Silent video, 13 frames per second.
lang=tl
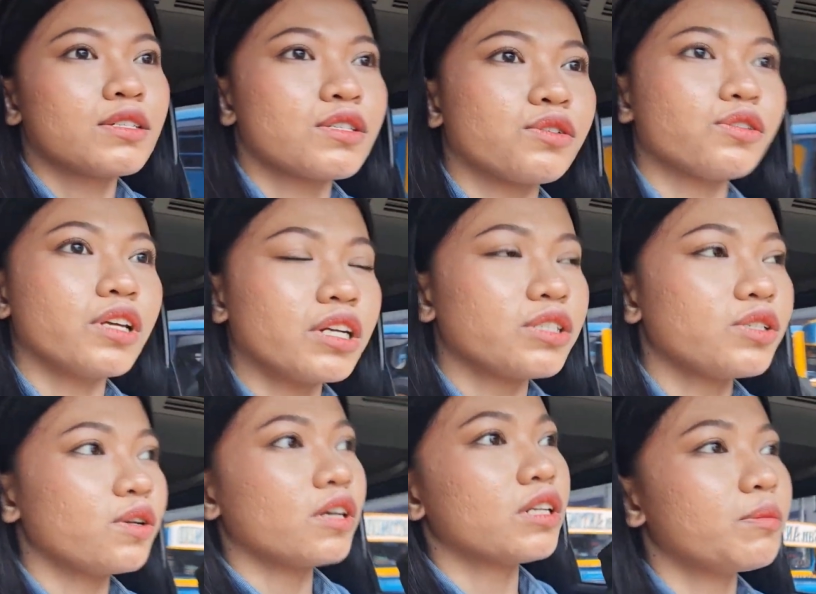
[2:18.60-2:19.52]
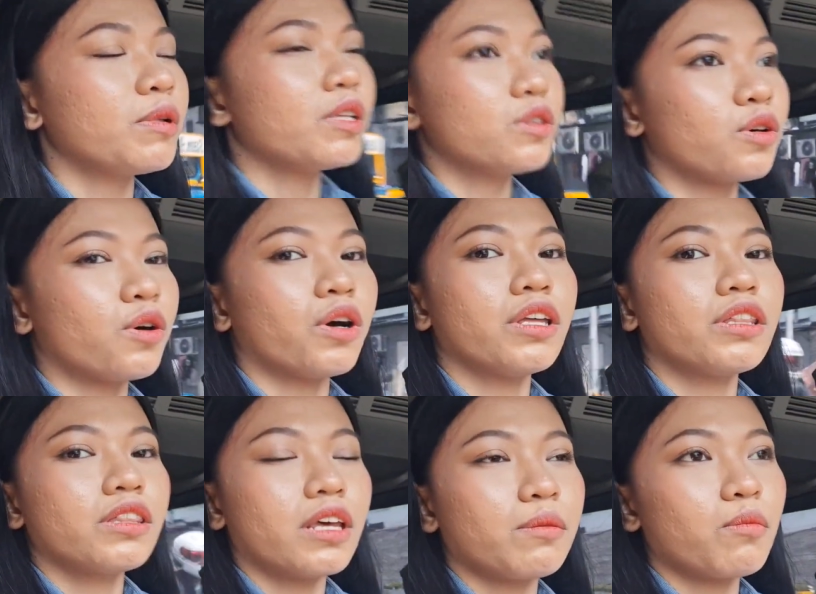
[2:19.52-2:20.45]
So, diretso lang naman to
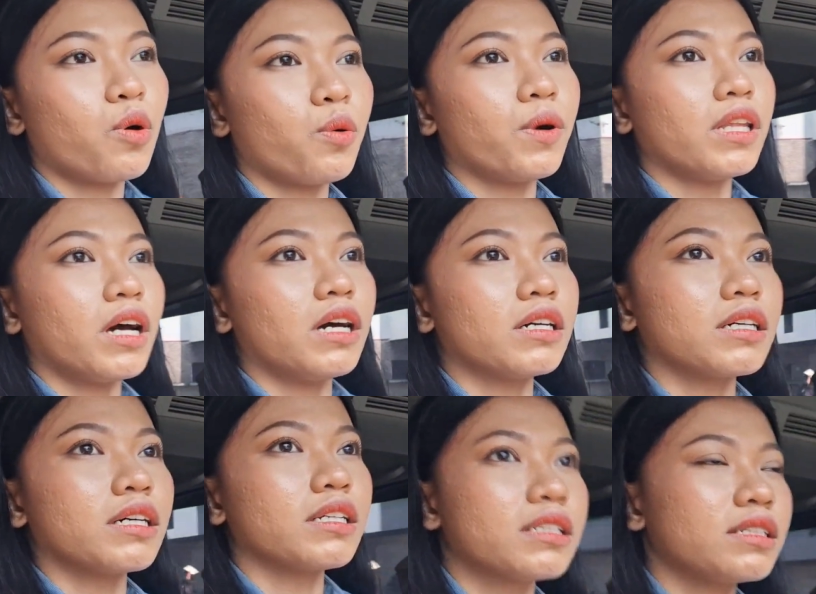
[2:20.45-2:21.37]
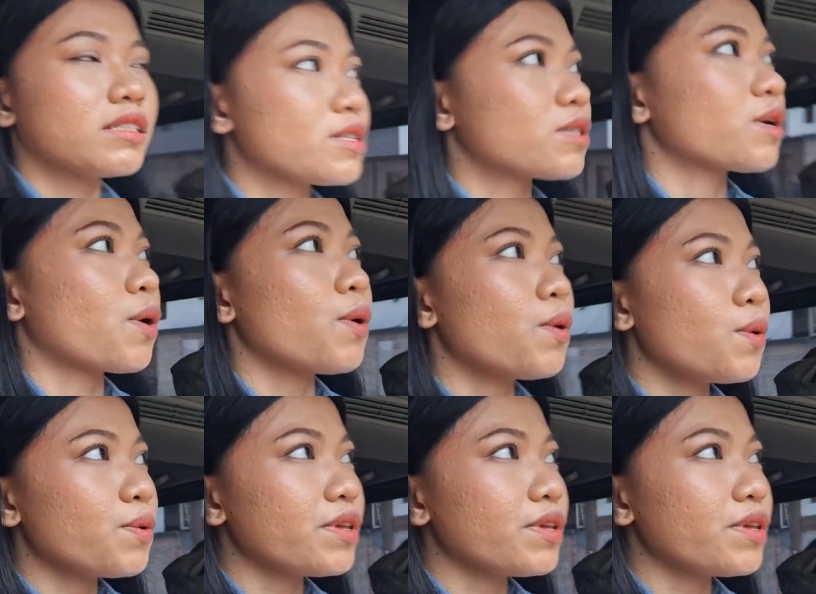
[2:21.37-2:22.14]
and then MOA na agad. So,